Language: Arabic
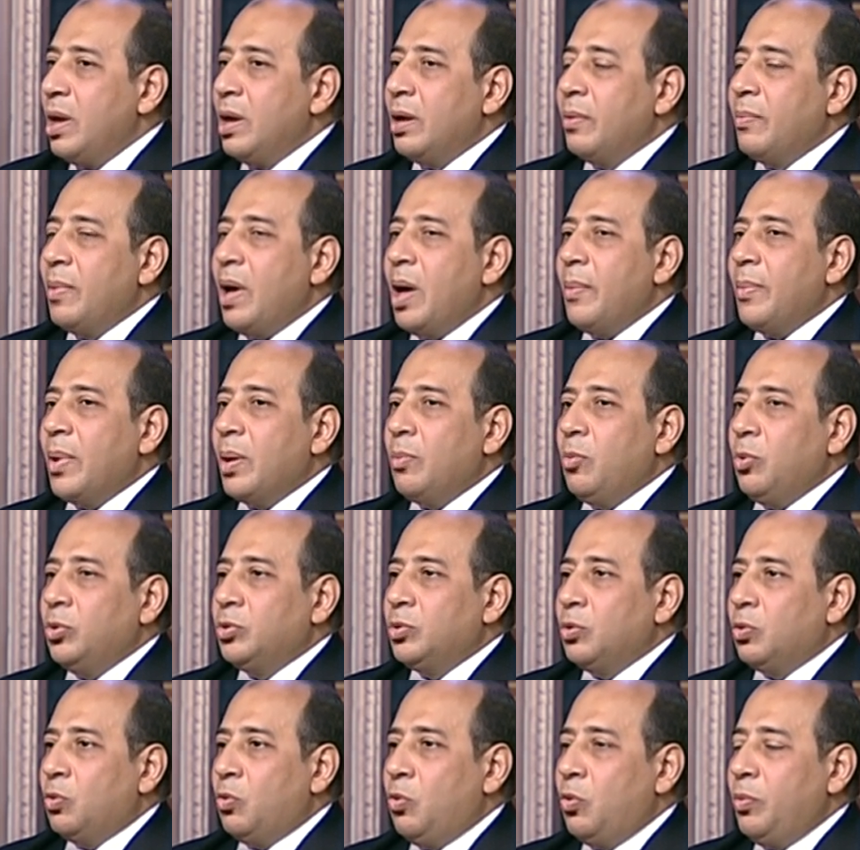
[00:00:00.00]
مع مجموعه
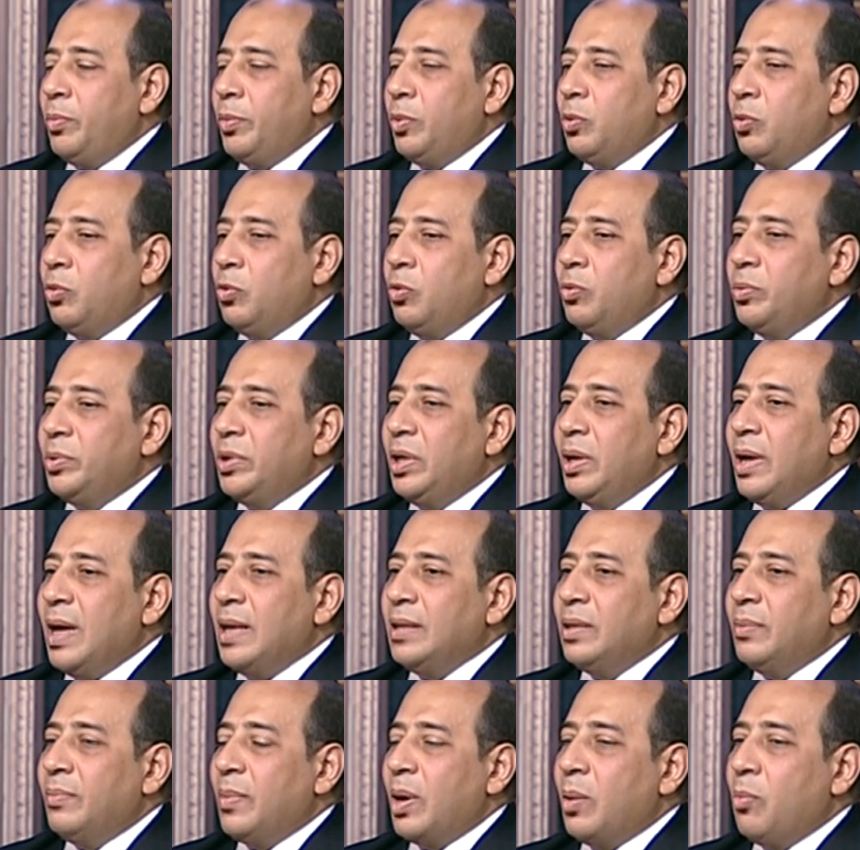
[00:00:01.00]
القومي جروب دي احد
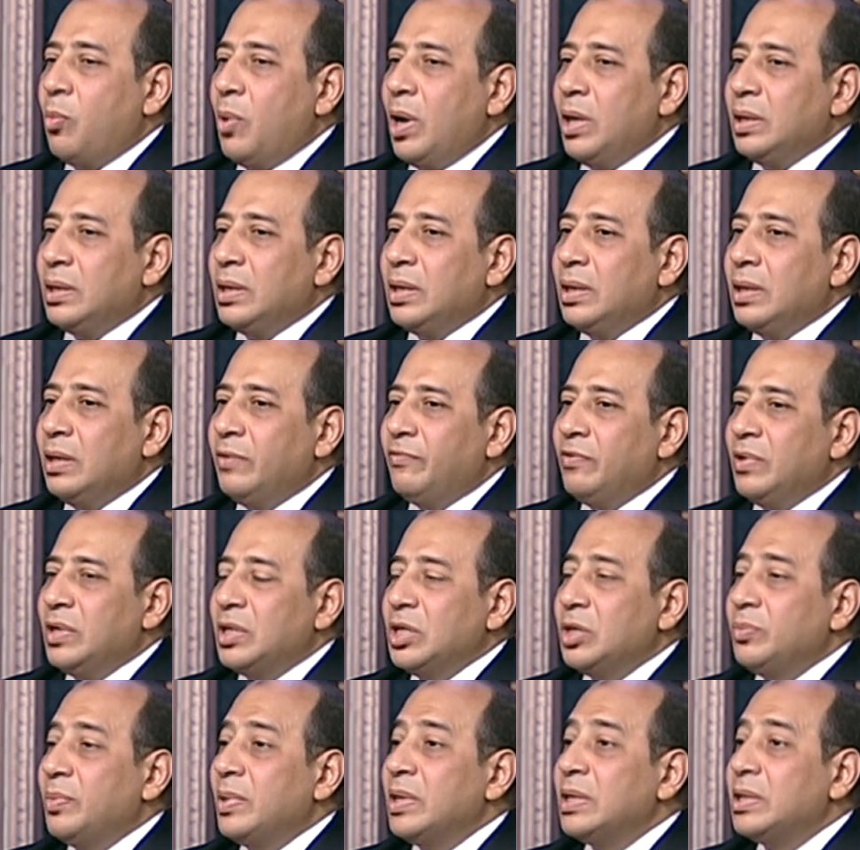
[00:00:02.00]
المجموعات في
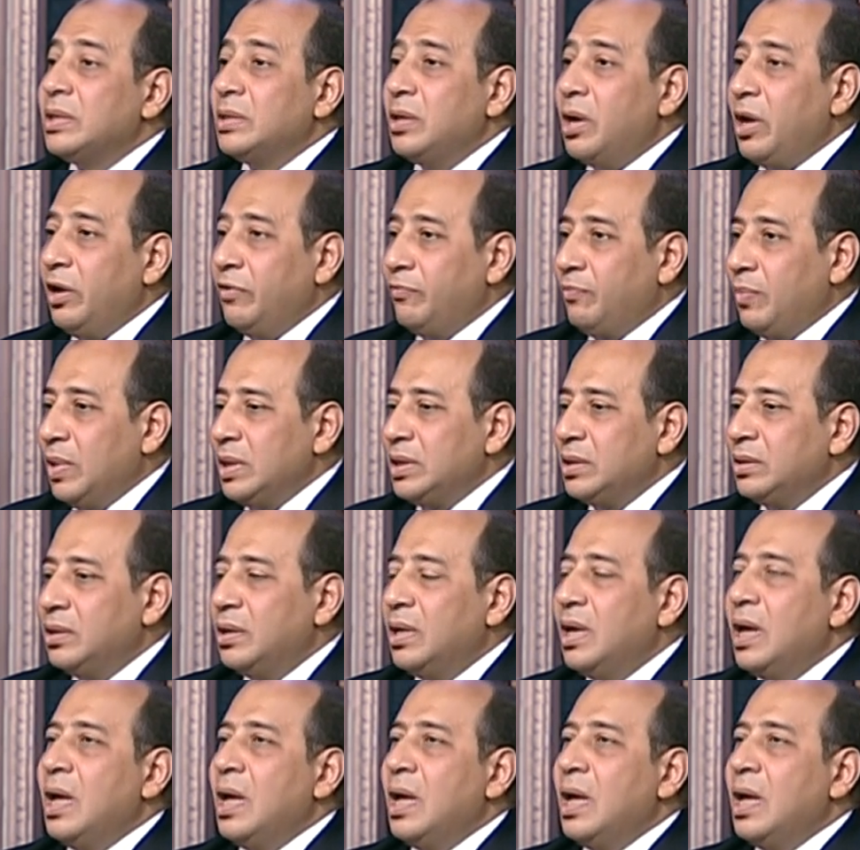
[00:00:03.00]
الاستثمار الزراعي في مصر